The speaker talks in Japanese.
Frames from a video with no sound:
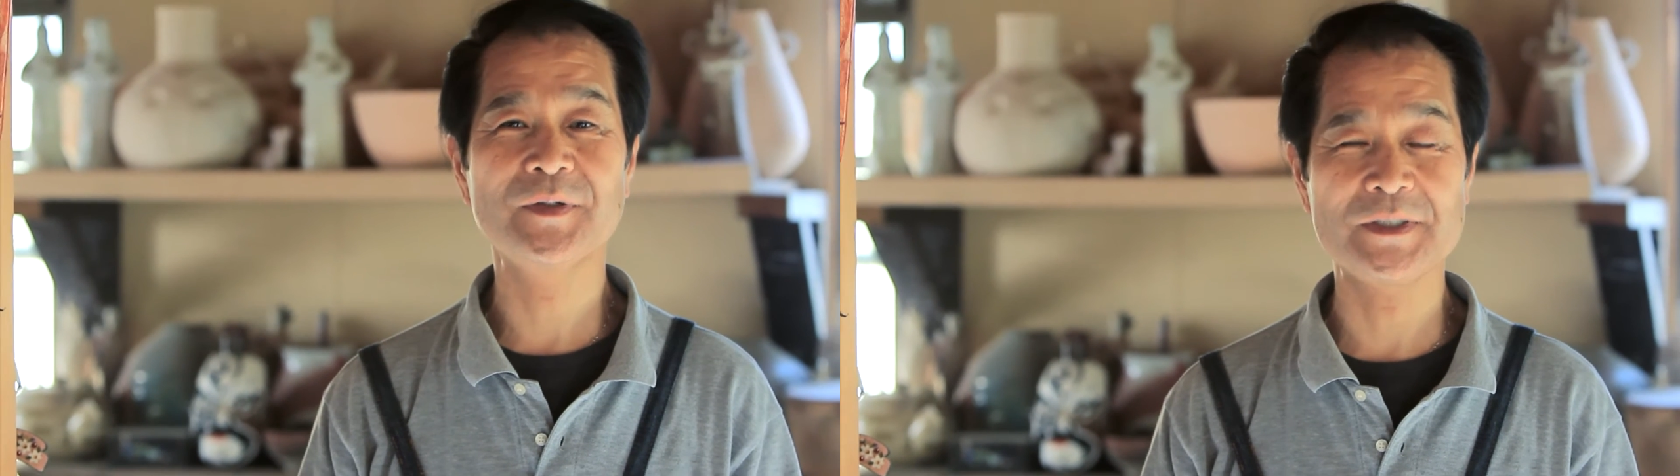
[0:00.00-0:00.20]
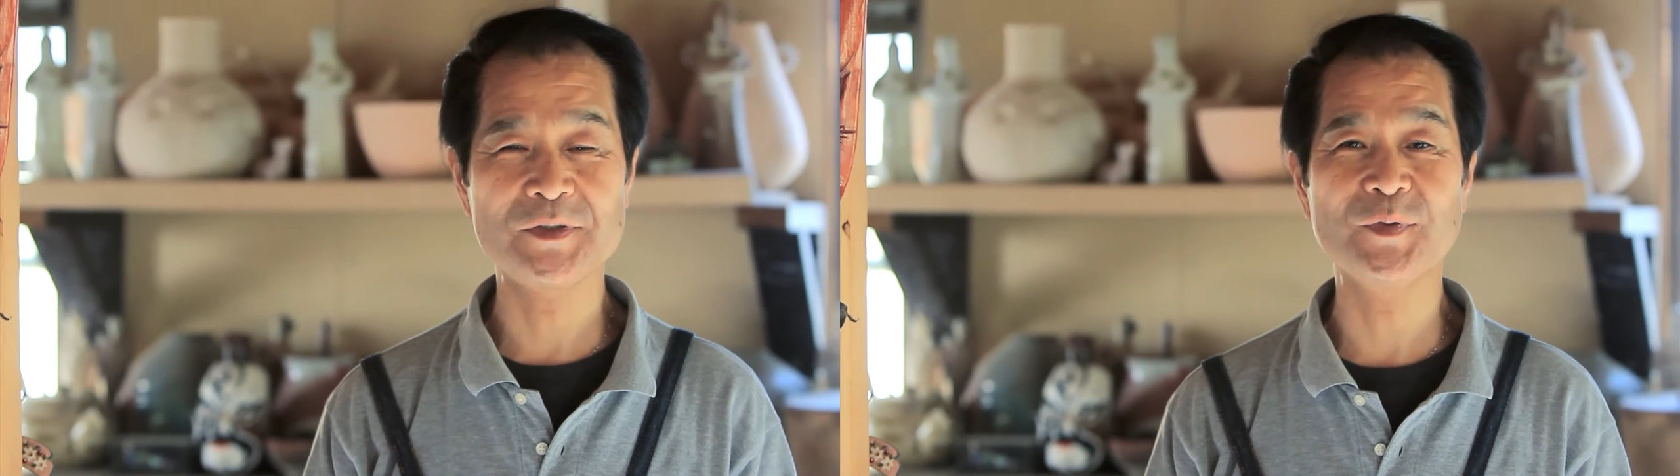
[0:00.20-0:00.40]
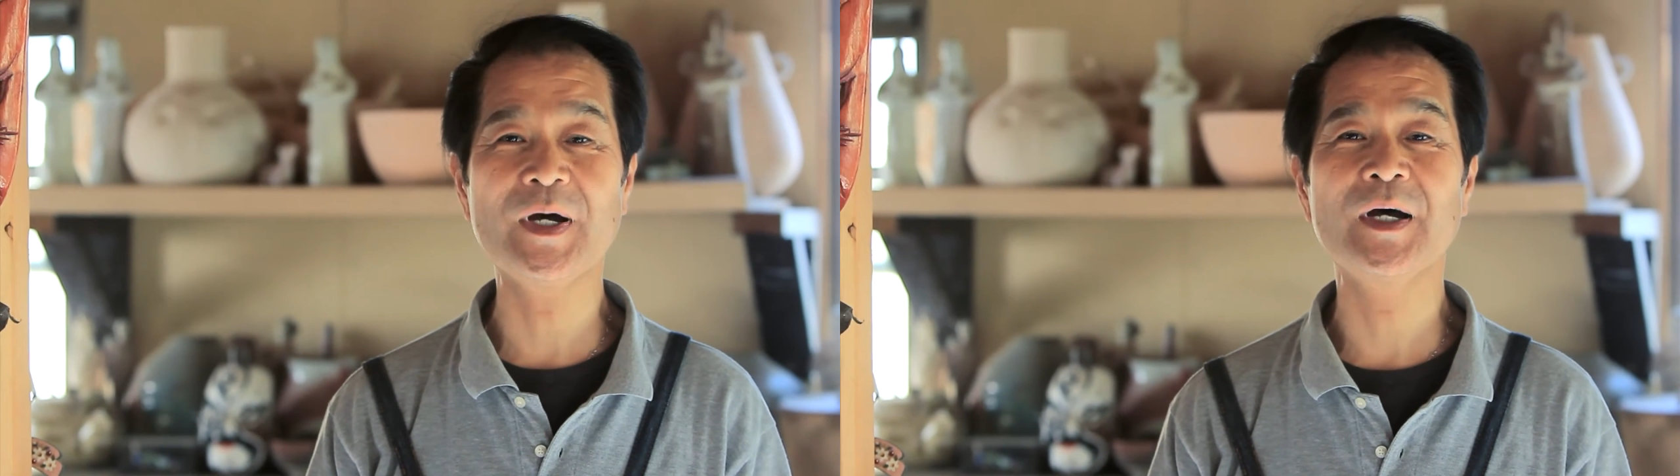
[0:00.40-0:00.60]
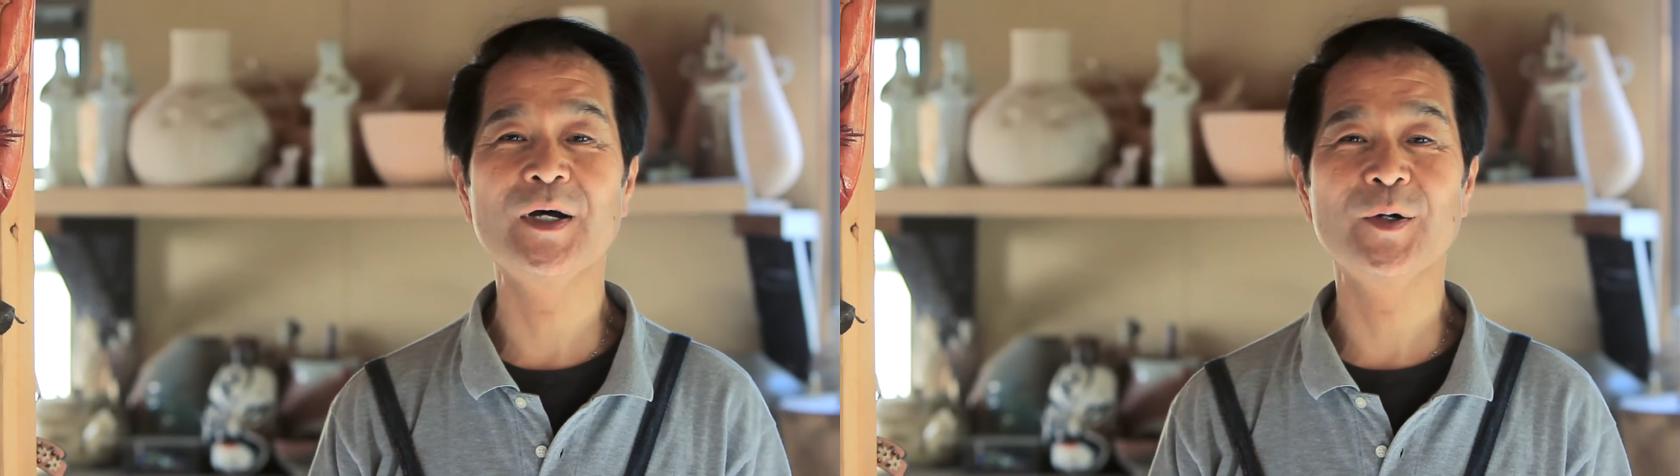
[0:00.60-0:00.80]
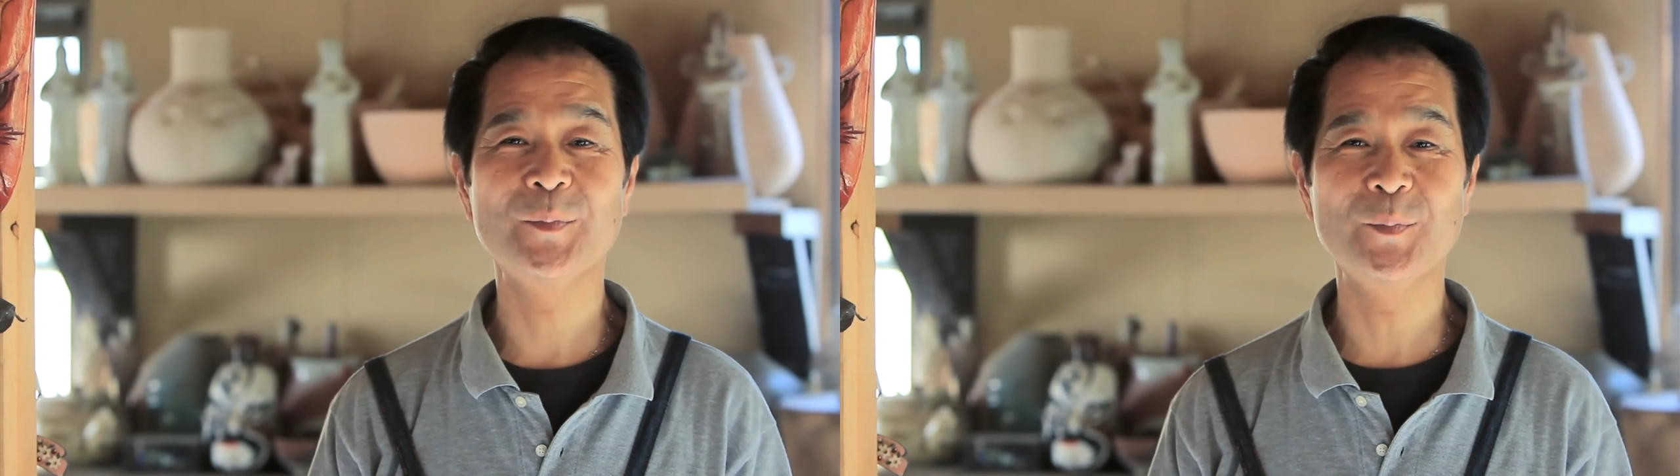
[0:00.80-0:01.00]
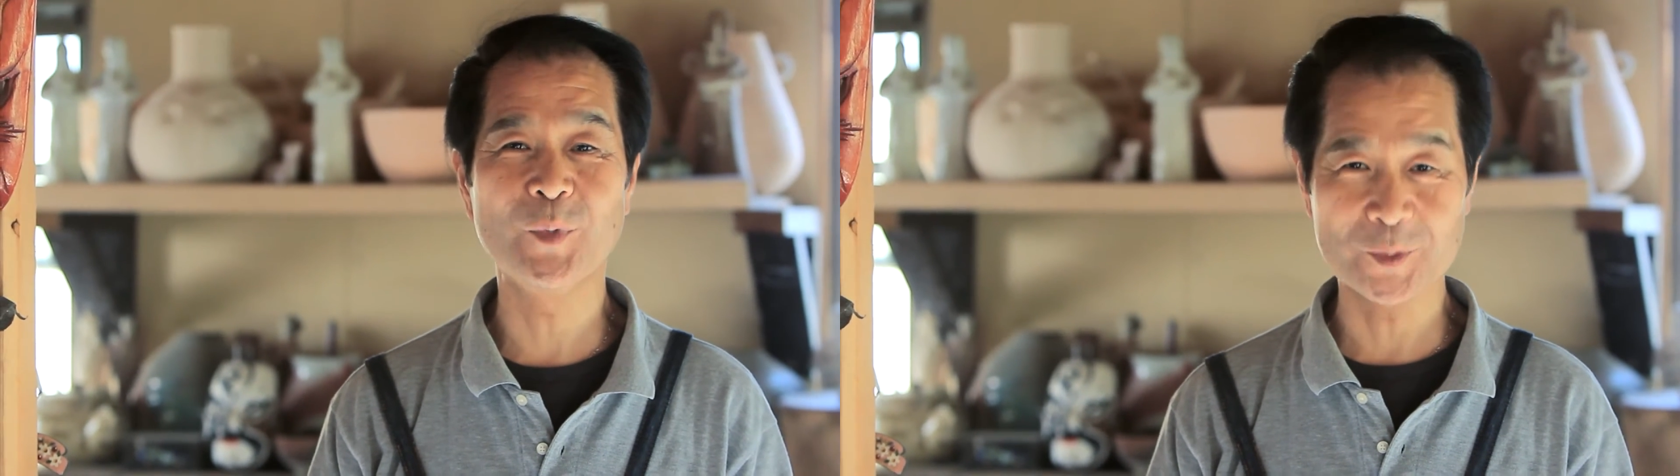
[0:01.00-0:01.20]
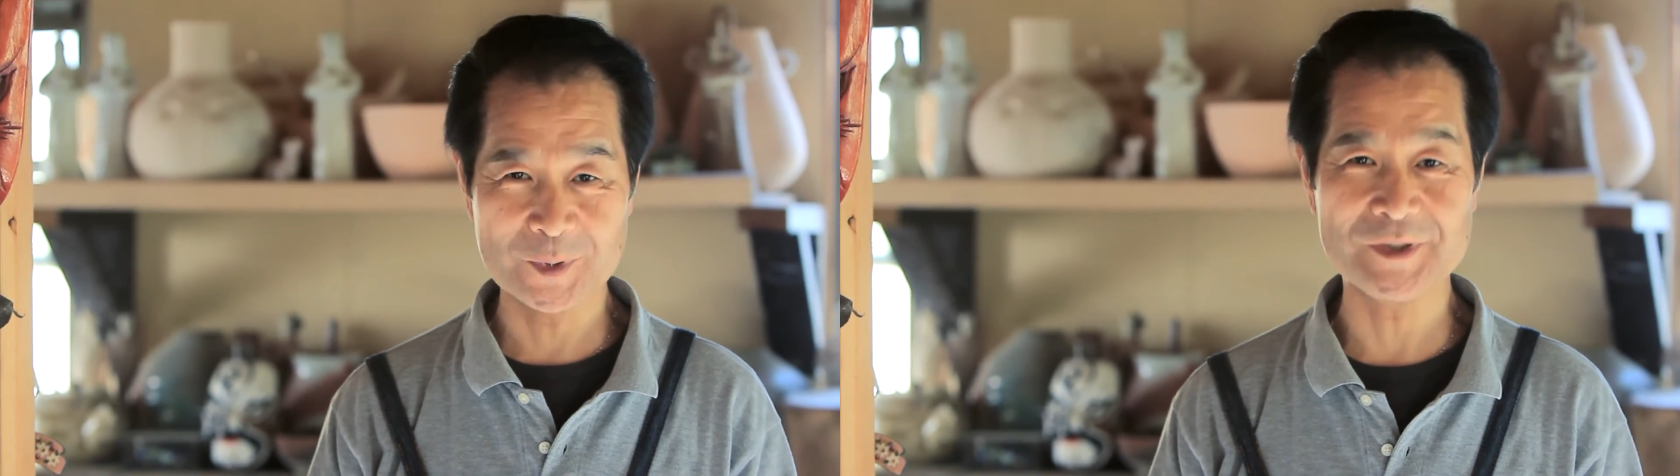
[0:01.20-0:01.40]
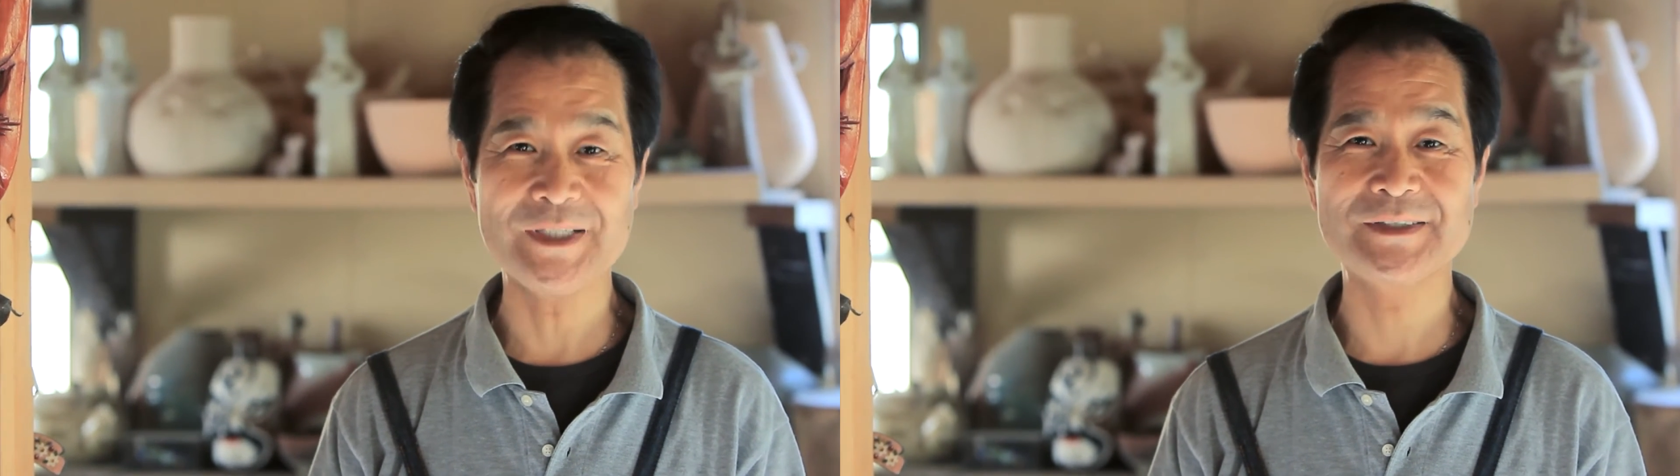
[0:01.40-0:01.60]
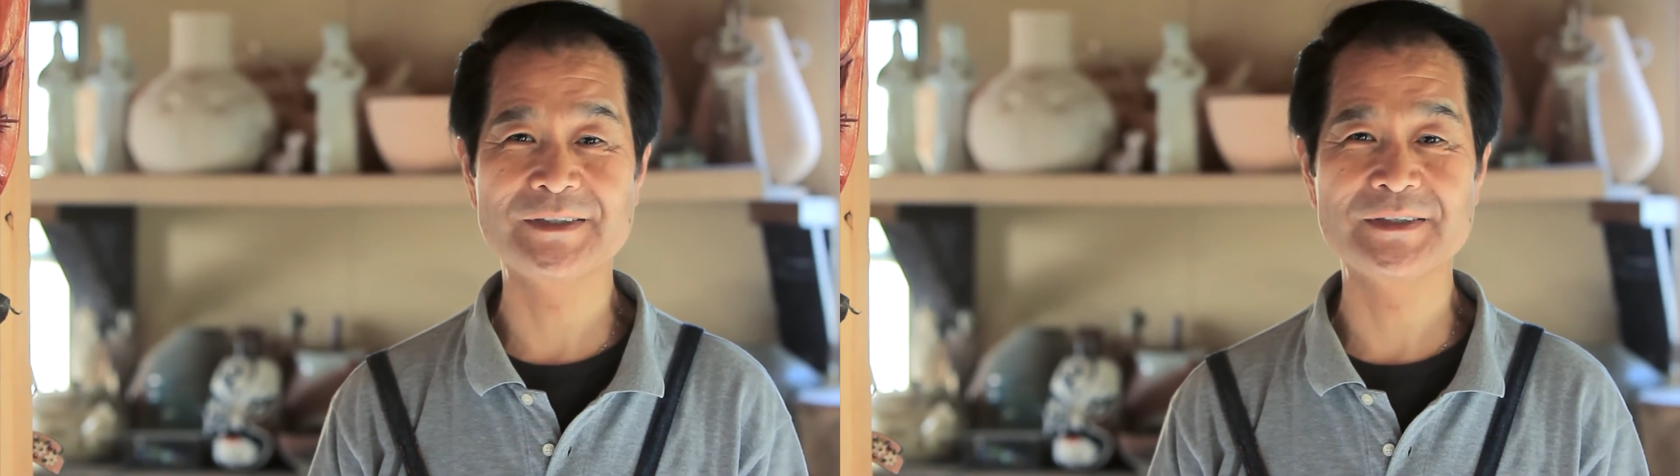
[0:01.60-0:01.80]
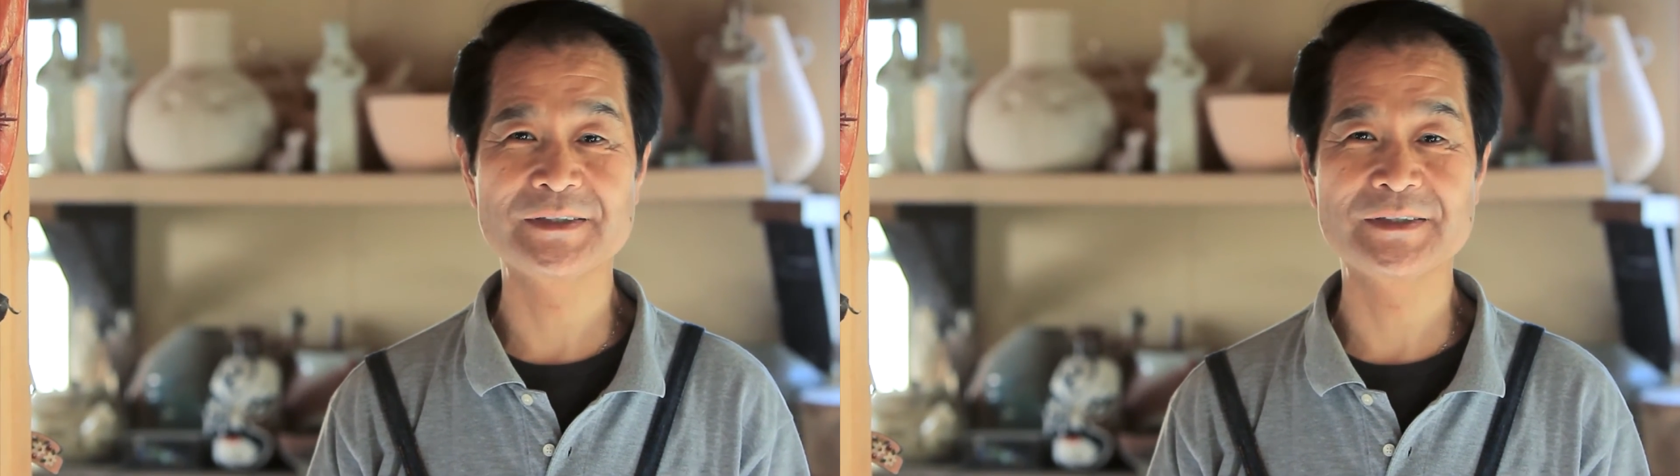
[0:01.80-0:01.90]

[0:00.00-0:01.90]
私はモルモンです